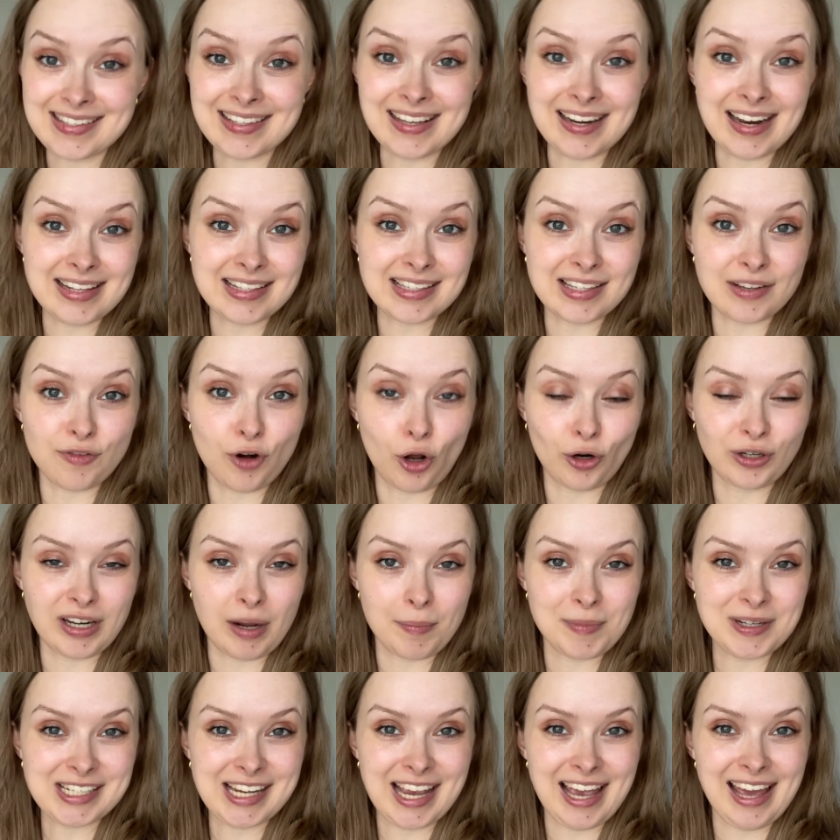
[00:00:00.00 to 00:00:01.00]
der letzte Vlog
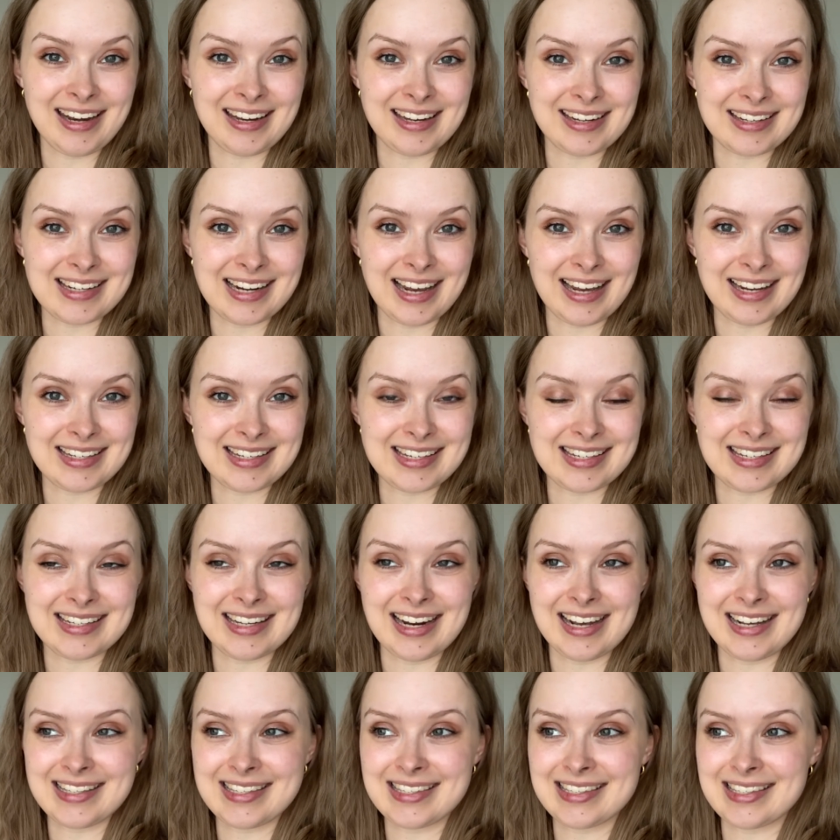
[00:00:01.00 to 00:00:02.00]
damit geendet hat,
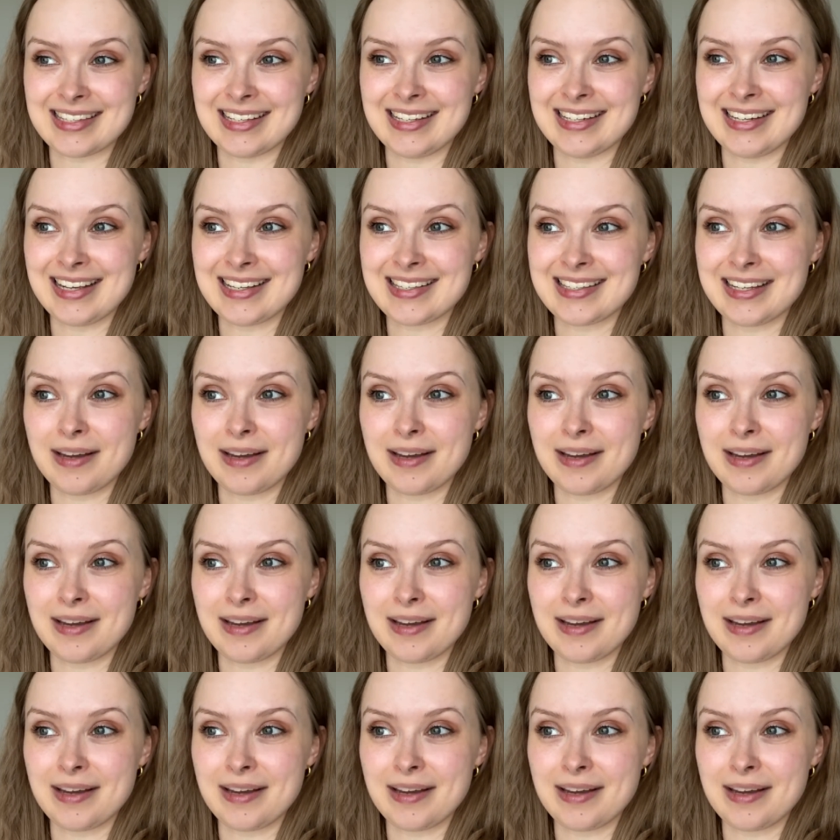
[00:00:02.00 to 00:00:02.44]
dass das